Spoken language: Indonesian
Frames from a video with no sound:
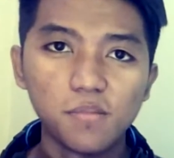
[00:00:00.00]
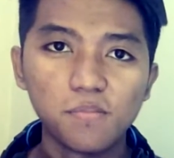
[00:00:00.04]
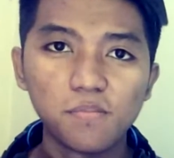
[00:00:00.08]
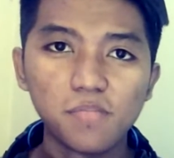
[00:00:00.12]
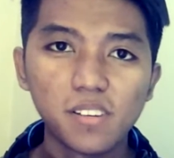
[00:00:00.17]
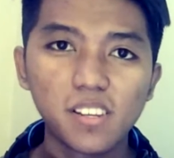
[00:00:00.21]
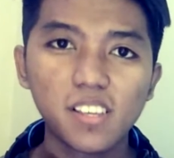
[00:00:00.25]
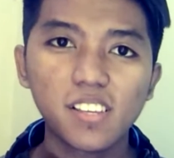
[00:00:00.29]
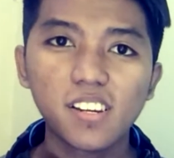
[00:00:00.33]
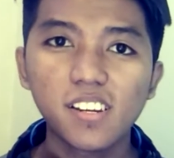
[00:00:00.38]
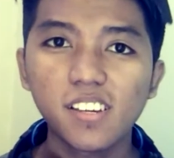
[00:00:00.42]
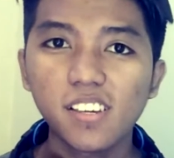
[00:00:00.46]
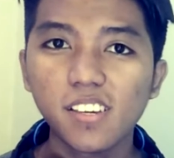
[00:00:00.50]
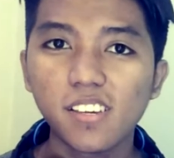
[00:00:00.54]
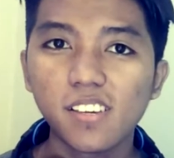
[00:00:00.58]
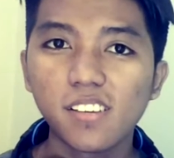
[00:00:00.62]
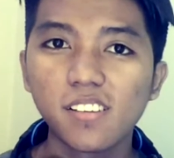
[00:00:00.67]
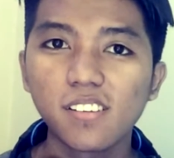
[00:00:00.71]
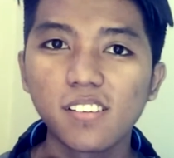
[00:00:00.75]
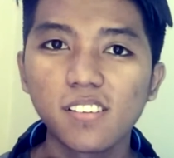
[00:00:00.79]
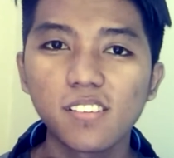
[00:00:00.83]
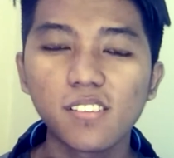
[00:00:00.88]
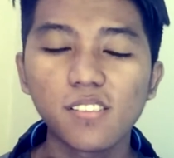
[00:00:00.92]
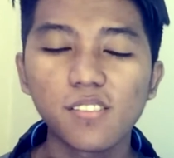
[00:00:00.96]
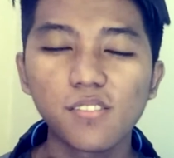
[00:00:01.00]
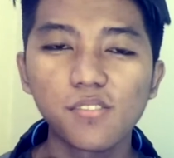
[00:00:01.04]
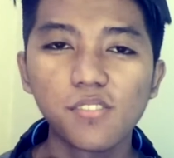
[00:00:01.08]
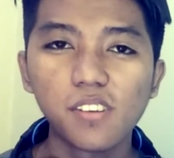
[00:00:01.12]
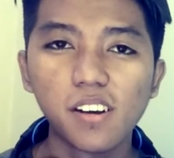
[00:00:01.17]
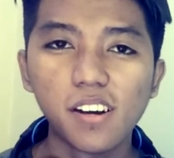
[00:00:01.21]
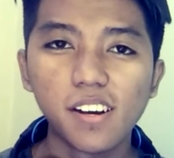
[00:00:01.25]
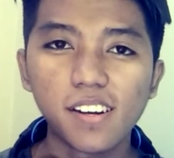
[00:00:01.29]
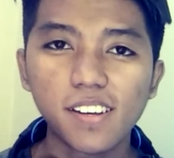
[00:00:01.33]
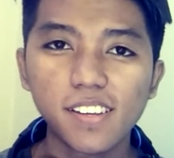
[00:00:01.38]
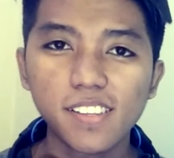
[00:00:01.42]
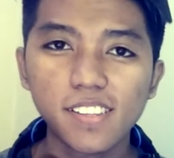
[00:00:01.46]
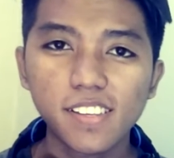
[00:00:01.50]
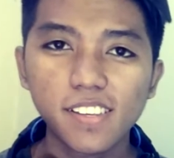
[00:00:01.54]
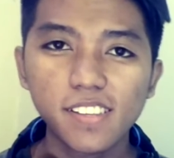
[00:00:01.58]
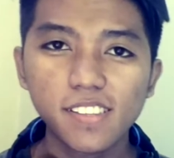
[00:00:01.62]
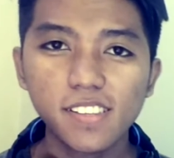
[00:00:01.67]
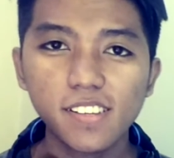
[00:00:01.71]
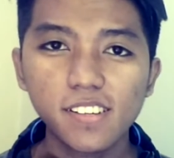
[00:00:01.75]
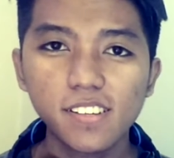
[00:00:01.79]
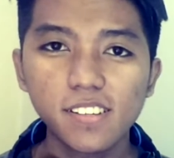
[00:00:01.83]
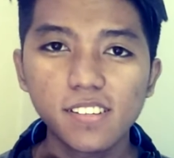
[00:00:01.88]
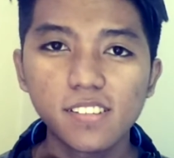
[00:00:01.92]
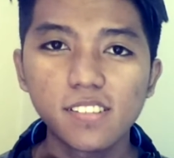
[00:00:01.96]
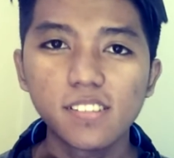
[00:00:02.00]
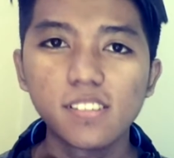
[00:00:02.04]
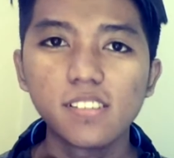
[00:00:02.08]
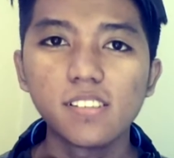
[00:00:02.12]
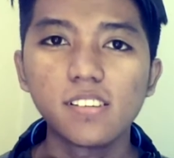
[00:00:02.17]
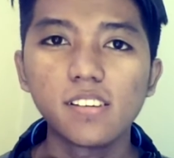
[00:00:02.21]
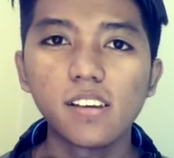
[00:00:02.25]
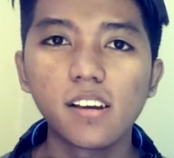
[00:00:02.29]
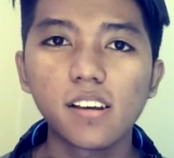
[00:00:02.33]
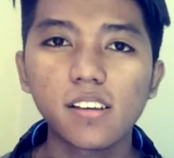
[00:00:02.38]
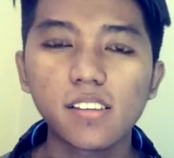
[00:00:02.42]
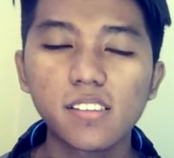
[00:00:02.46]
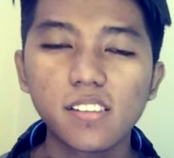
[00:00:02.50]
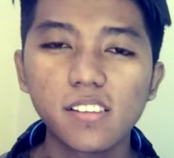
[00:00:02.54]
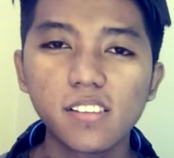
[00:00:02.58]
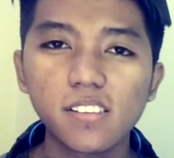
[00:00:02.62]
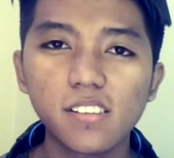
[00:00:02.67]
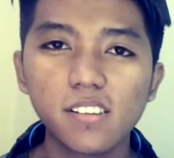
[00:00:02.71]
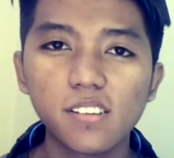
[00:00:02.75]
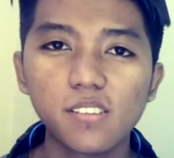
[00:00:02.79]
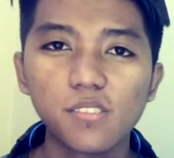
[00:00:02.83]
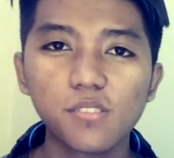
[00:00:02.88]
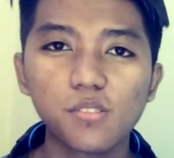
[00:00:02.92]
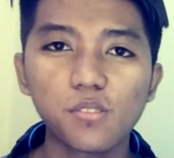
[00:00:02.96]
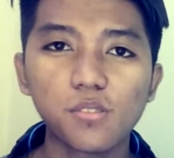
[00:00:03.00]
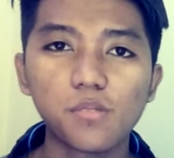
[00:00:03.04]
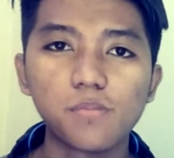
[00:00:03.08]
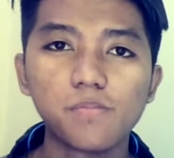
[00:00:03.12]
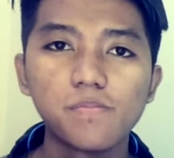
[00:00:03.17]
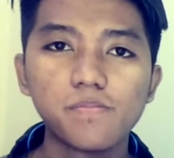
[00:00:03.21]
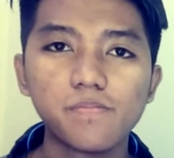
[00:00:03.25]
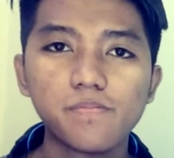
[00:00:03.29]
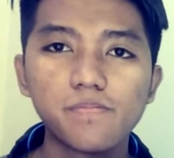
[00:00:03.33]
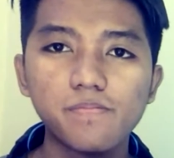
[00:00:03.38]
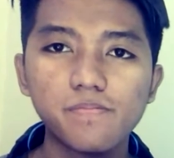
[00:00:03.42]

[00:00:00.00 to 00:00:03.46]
balik lagi gua Algit di algitnaita.com